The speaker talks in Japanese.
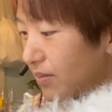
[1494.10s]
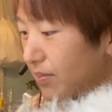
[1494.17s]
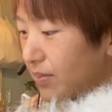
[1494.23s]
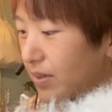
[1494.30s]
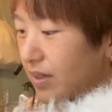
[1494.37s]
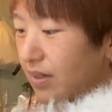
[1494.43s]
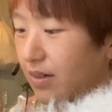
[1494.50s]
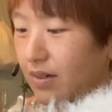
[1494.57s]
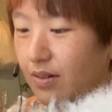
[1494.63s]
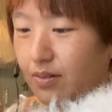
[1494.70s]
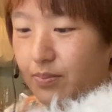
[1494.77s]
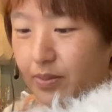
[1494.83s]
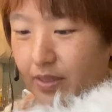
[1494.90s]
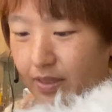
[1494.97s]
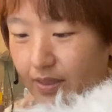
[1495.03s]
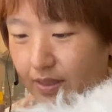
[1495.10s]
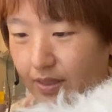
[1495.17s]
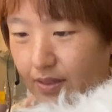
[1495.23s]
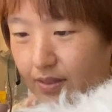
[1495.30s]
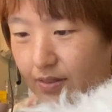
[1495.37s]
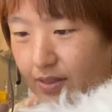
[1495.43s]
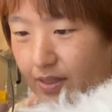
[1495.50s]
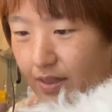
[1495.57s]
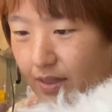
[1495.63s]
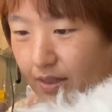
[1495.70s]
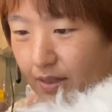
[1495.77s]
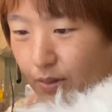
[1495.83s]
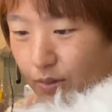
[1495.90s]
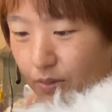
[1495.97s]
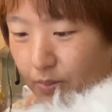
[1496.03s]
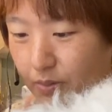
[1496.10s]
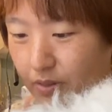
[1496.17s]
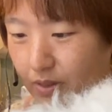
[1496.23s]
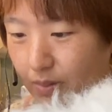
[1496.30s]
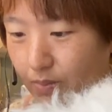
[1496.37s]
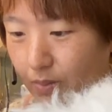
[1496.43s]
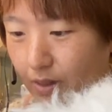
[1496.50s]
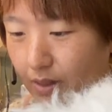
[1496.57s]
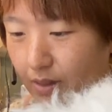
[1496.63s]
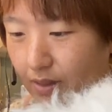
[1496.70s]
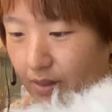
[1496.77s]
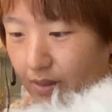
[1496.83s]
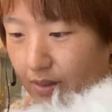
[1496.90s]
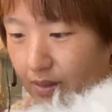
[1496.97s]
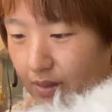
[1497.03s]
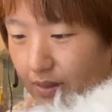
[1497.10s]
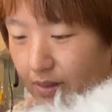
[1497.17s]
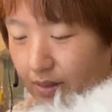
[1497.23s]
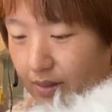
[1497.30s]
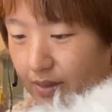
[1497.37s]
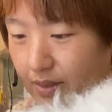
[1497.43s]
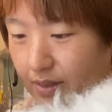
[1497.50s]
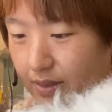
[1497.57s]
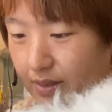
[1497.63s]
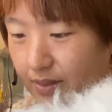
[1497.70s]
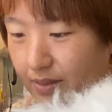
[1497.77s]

マーカーをプレゼントしたいと思います。